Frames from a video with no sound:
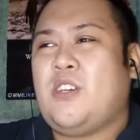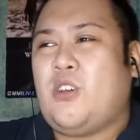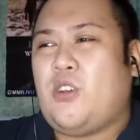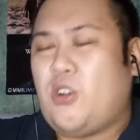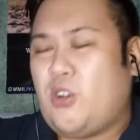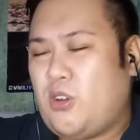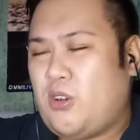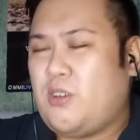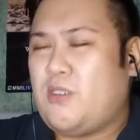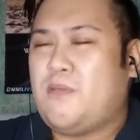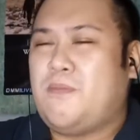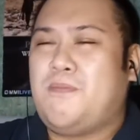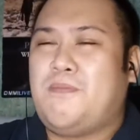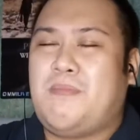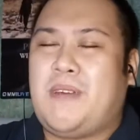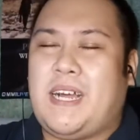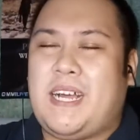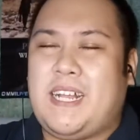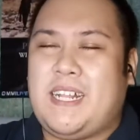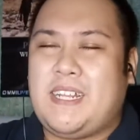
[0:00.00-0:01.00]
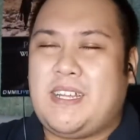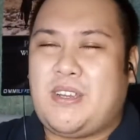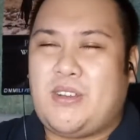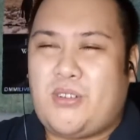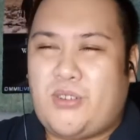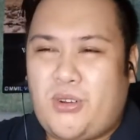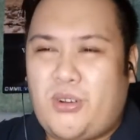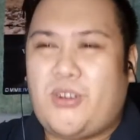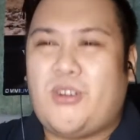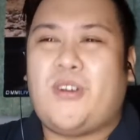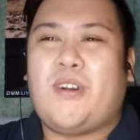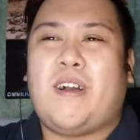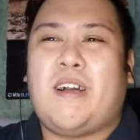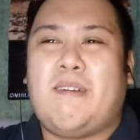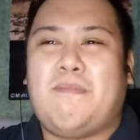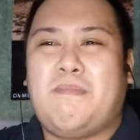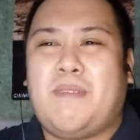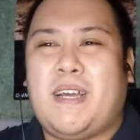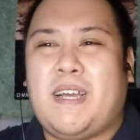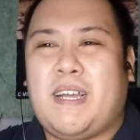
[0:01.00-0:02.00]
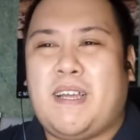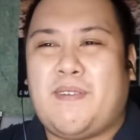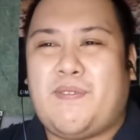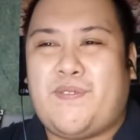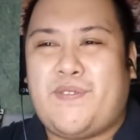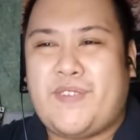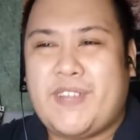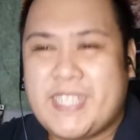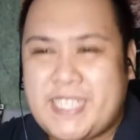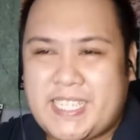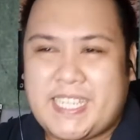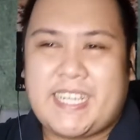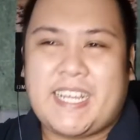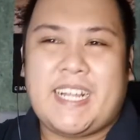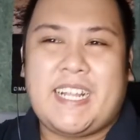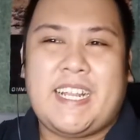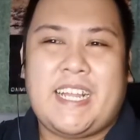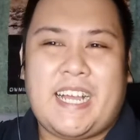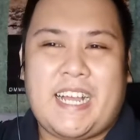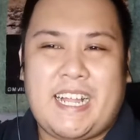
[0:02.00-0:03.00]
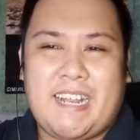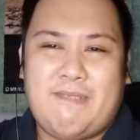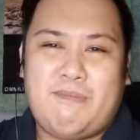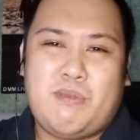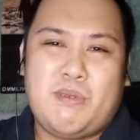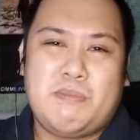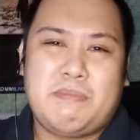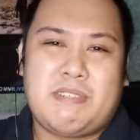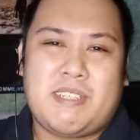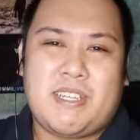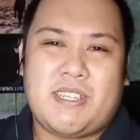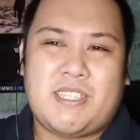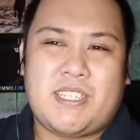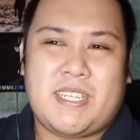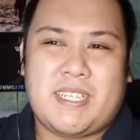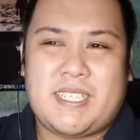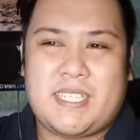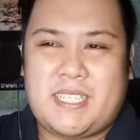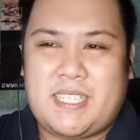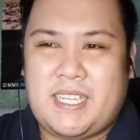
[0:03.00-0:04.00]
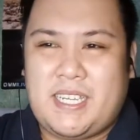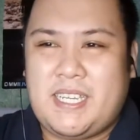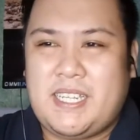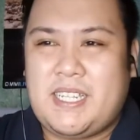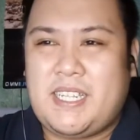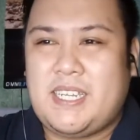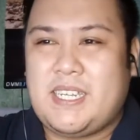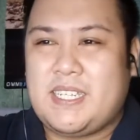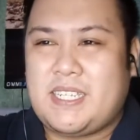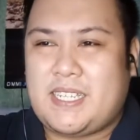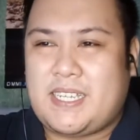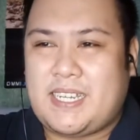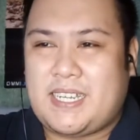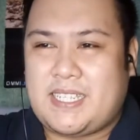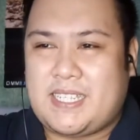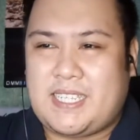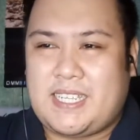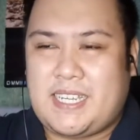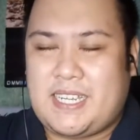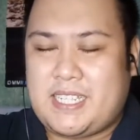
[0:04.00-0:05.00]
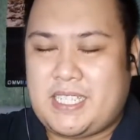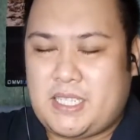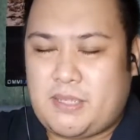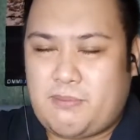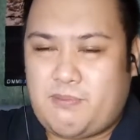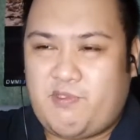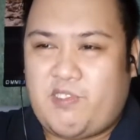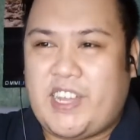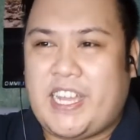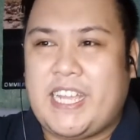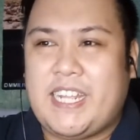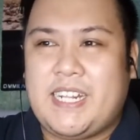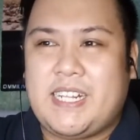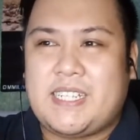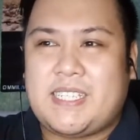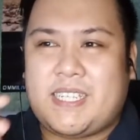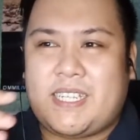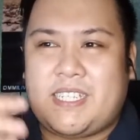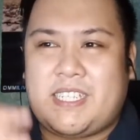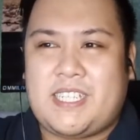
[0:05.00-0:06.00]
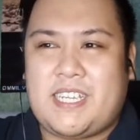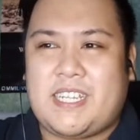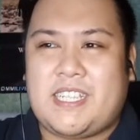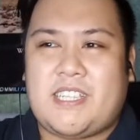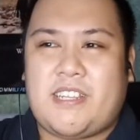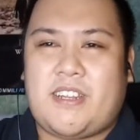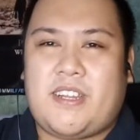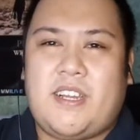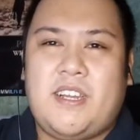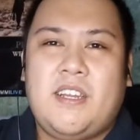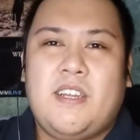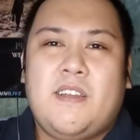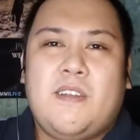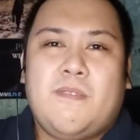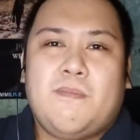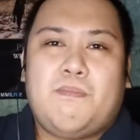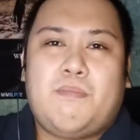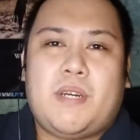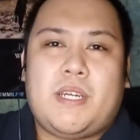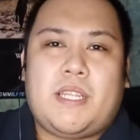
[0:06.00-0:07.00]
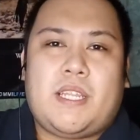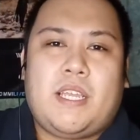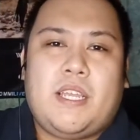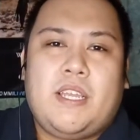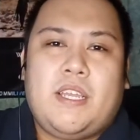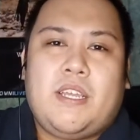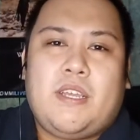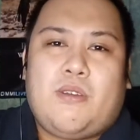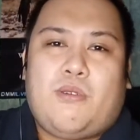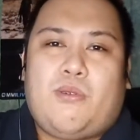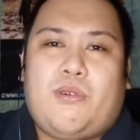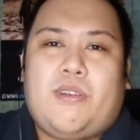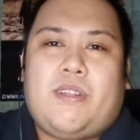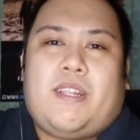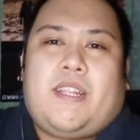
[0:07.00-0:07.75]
Oo, mahal ko ang mga physical albums such as CDs, cassettes, vinyls, etc. But we're